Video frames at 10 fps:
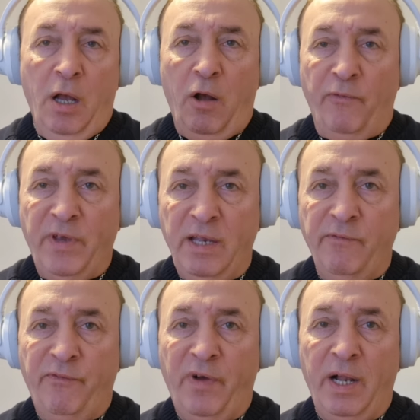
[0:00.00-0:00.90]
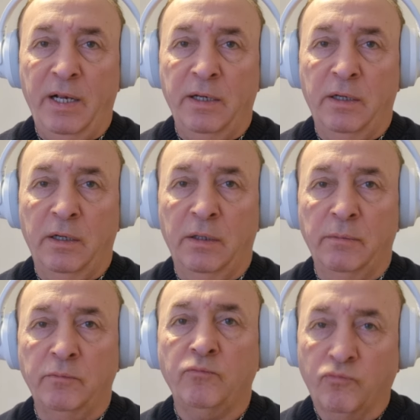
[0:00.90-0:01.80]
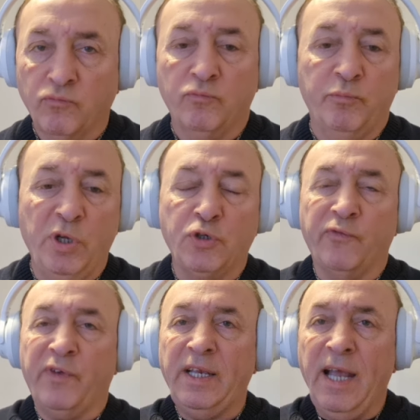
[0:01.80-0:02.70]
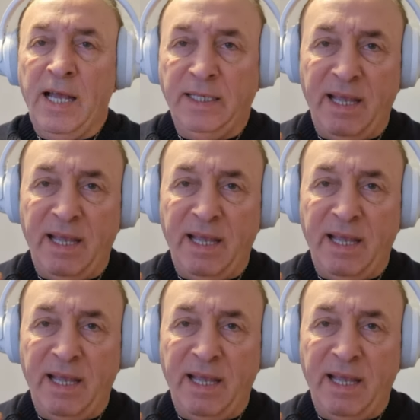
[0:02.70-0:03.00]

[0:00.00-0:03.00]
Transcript: Auf jeden Fall äh, bin ich zufrieden.